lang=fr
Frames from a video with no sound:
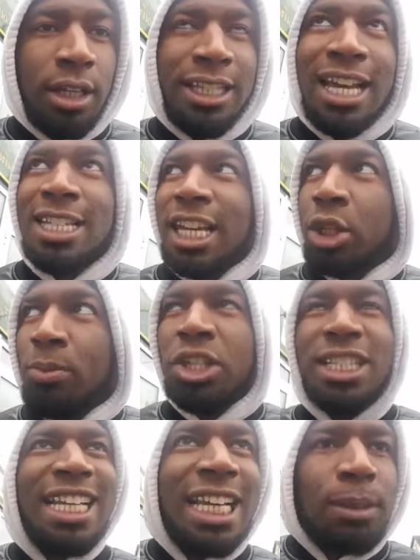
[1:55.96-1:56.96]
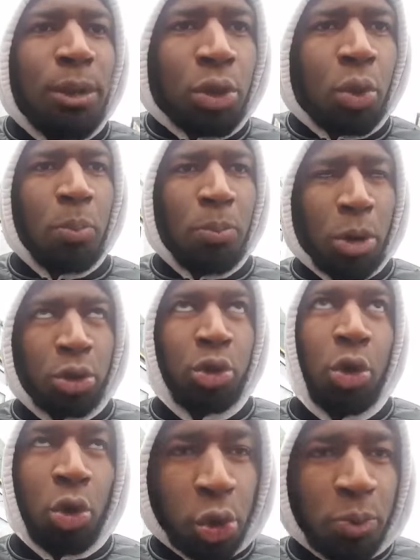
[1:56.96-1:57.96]
Il y a exactement 5000 demandes
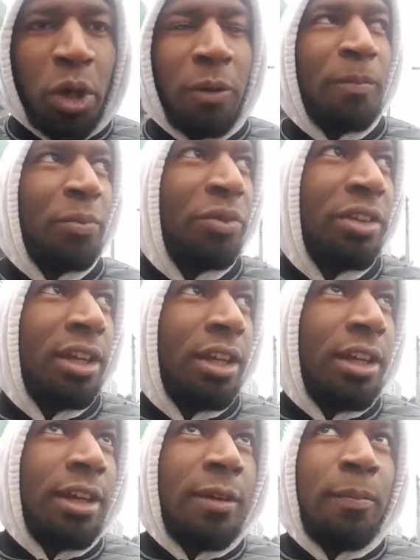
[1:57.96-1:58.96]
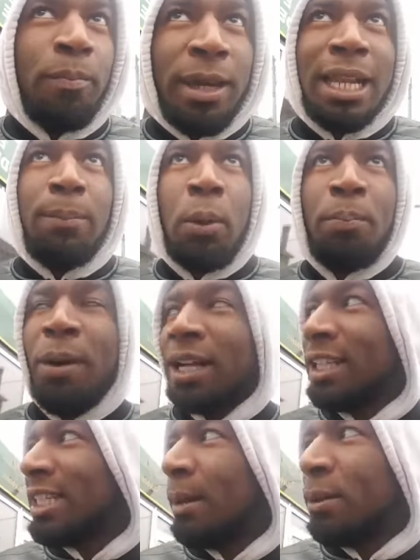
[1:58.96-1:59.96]
de logement mais la plupart
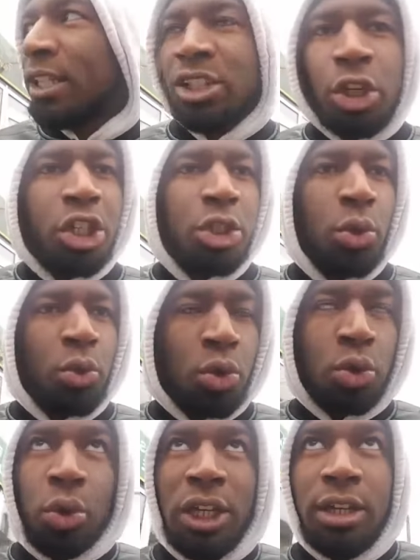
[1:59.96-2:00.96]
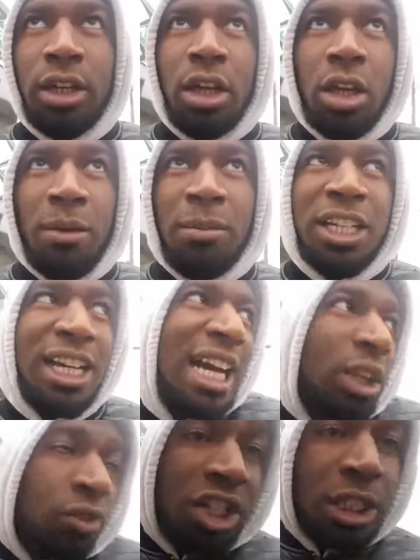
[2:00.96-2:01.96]
des habitations qui sont construites, on va dire
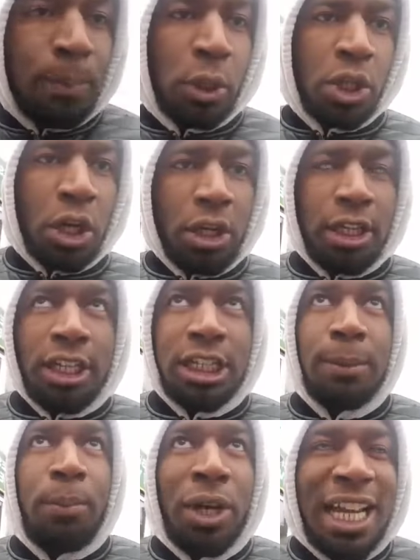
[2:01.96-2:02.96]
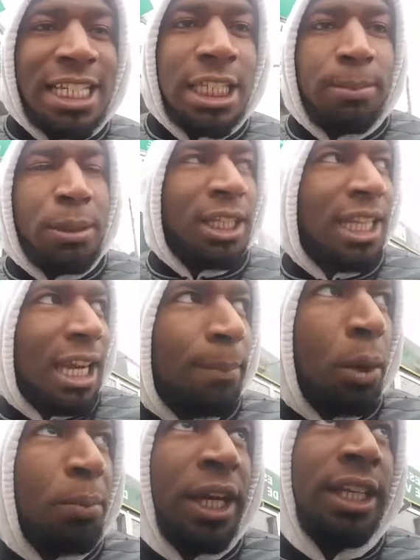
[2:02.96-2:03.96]
90%, c'est pour l'accessibilité à
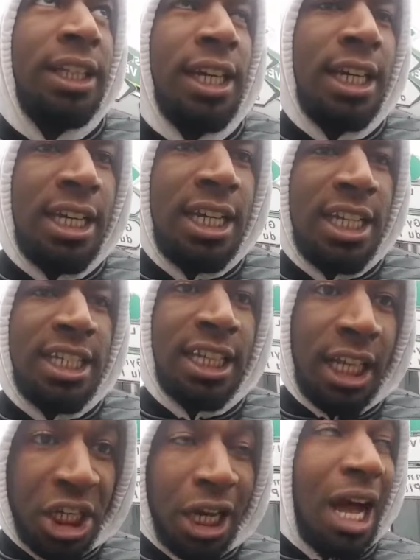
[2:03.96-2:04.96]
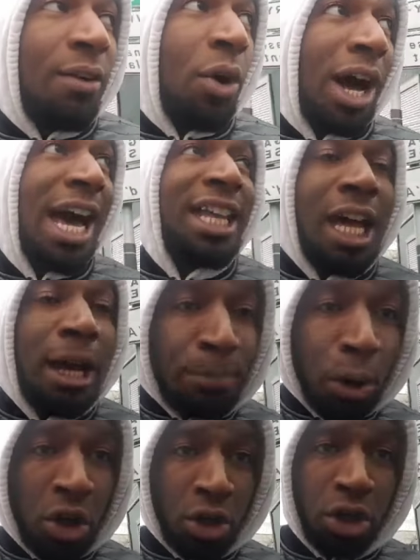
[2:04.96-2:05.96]
propriété. C'est-à-dire avoir un
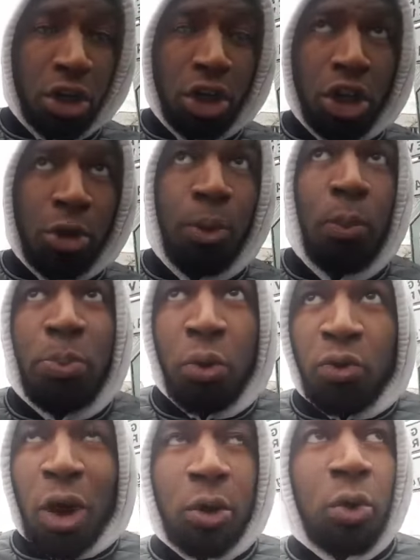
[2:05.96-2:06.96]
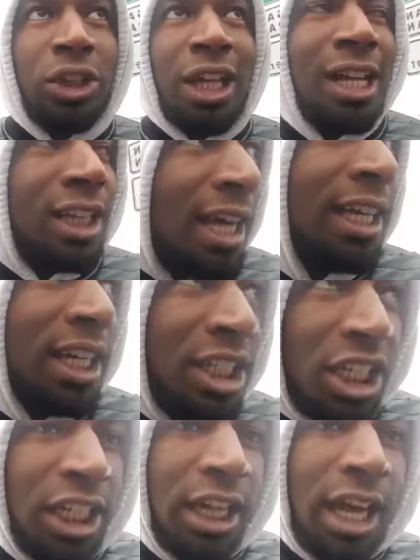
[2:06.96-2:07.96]
apport pour pouvoir contracter un
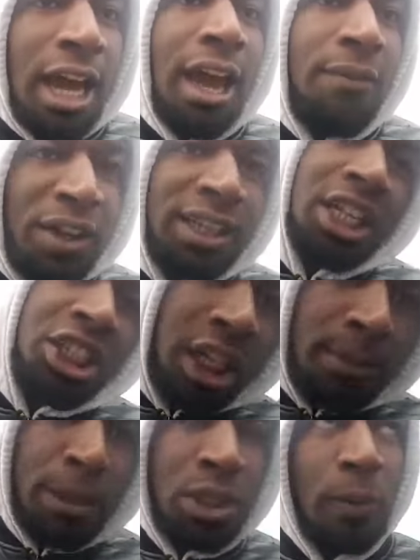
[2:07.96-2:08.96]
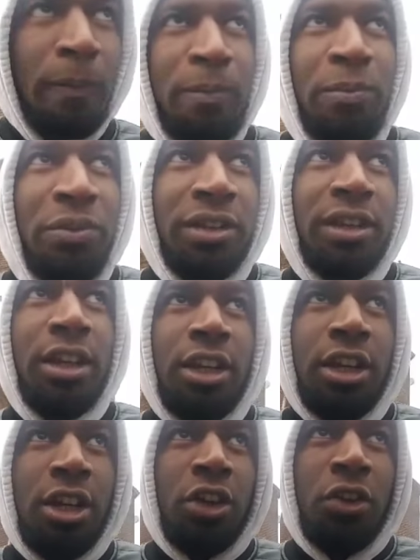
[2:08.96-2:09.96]
crédit afin d'acheter une maison.
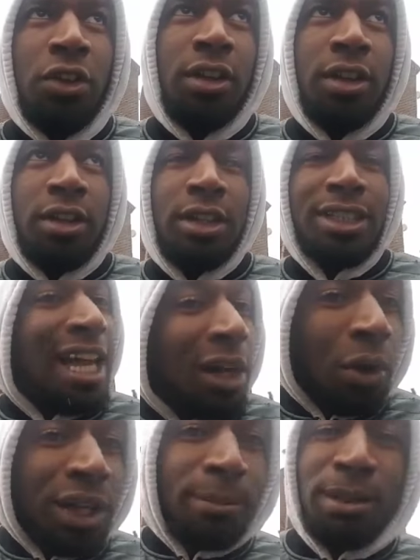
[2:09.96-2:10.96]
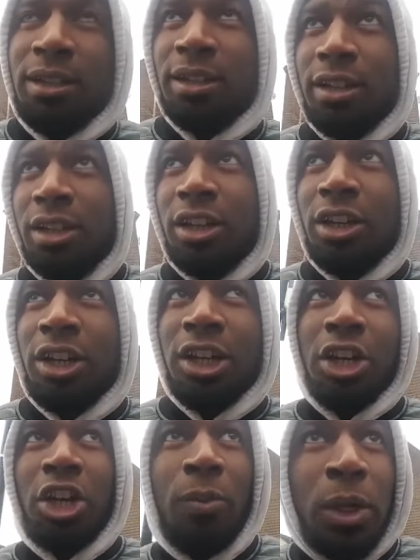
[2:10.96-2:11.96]
C'est incroyable.
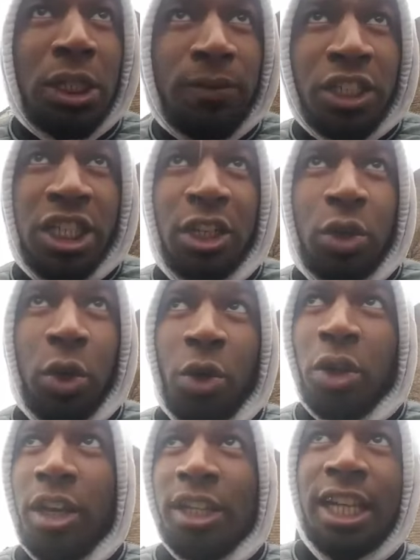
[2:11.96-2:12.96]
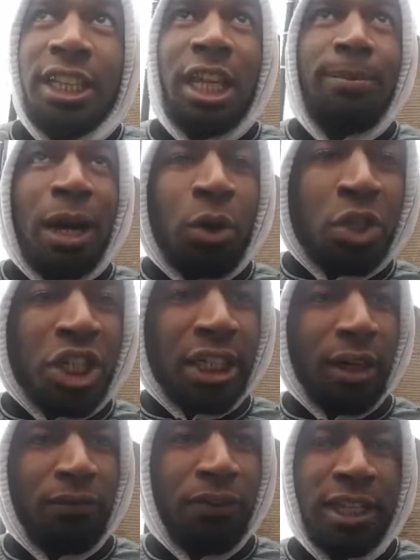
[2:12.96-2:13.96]
Comment se fait-il qu'il y ait une démagogie
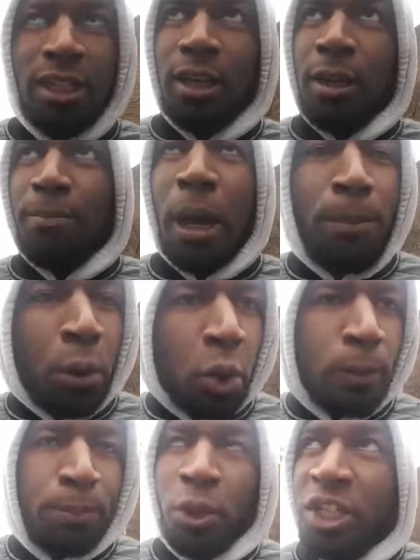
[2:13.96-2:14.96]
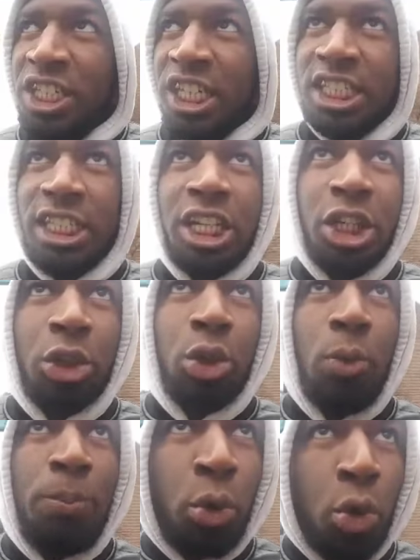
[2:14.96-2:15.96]
qui est faite par beaucoup de politiques, c'est-à-dire
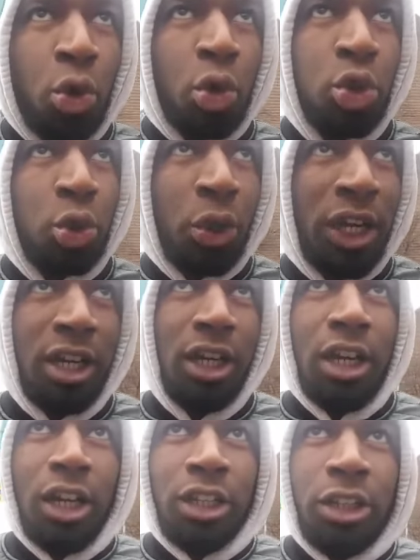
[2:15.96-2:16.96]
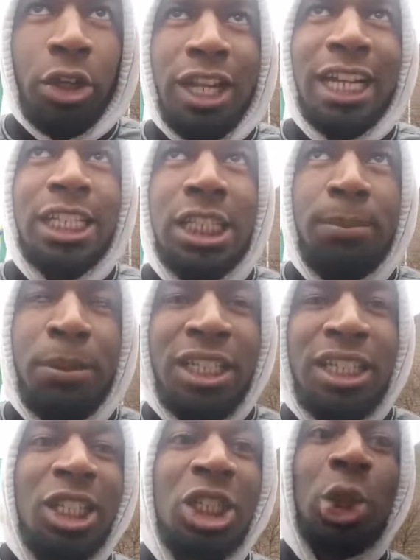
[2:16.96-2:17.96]
de beaucoup construire de
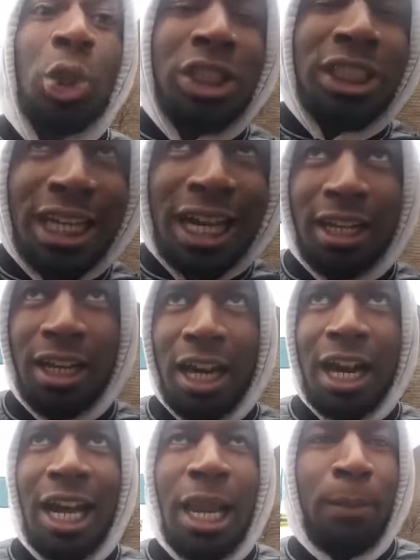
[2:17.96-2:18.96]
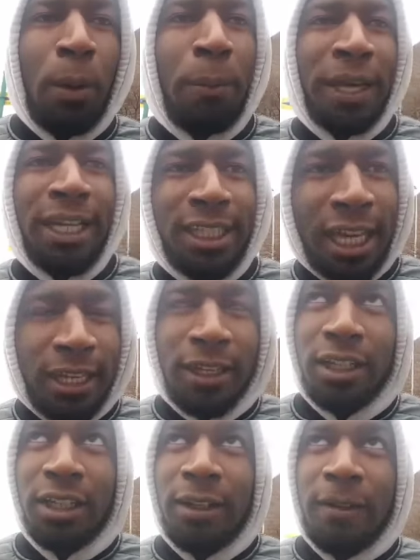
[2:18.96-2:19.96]
l'accessibilité sociale à la propriété,
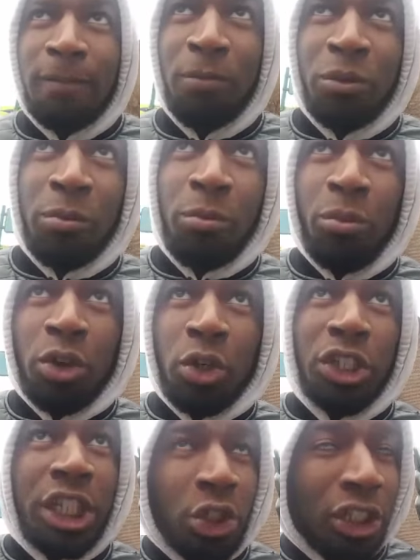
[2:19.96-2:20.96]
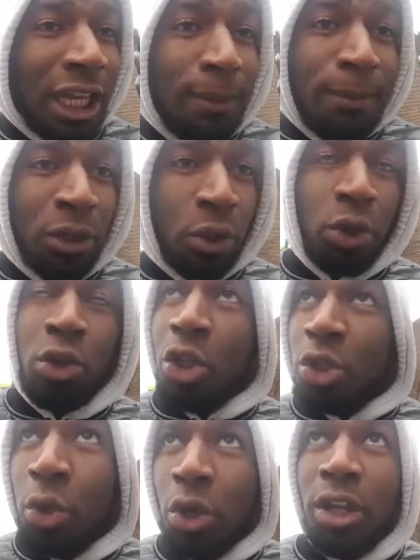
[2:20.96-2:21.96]
en sachant très bien que
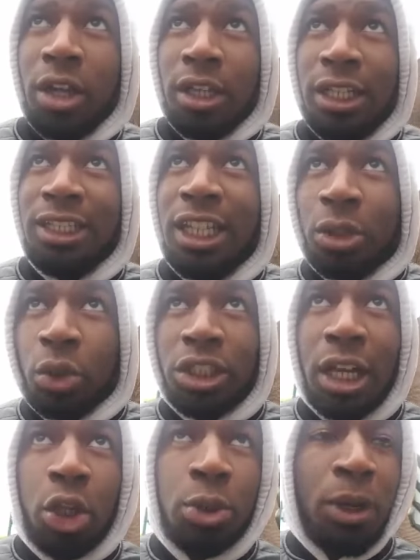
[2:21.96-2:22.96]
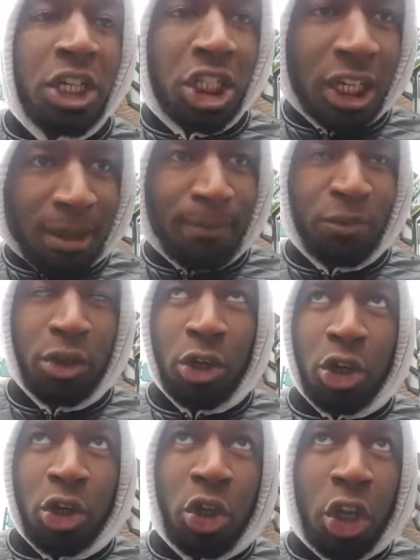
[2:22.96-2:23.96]
lorsqu'ils détruisent un logement HLM,
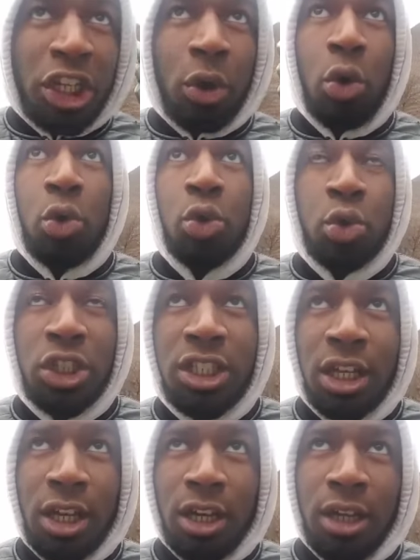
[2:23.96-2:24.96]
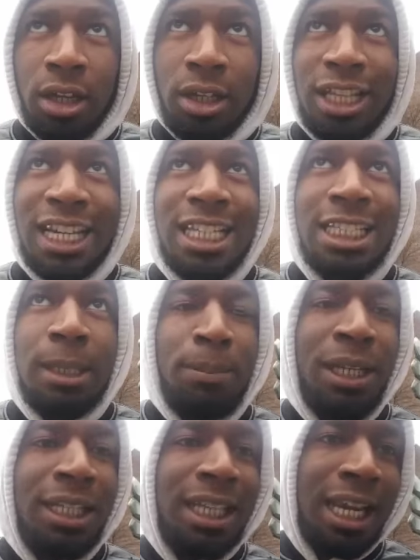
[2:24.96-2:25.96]
lorsqu'ils reconstruisent
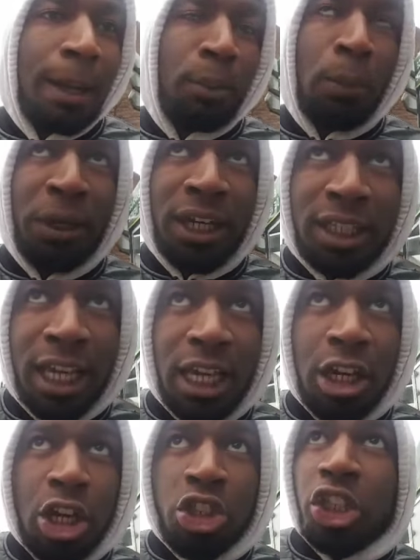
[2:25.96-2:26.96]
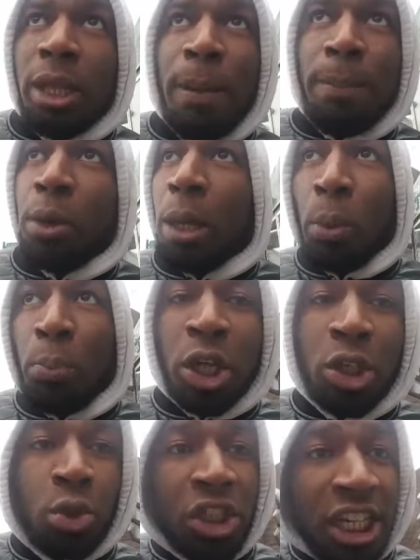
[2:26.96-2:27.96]
l'accessibilité à la propriété, ce n'est pas pour la
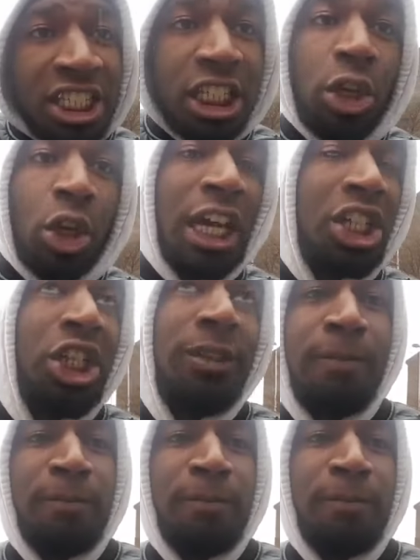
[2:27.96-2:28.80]
population qui réside dans le quartier.